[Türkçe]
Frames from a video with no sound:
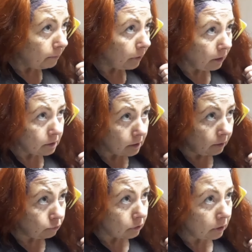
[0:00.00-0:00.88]

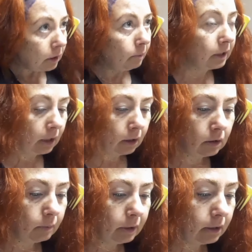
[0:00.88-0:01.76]
beyazlar burada hemen
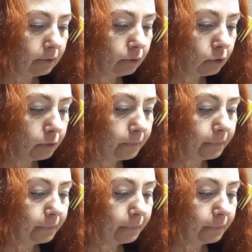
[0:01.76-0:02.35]
kendini belli ediyor.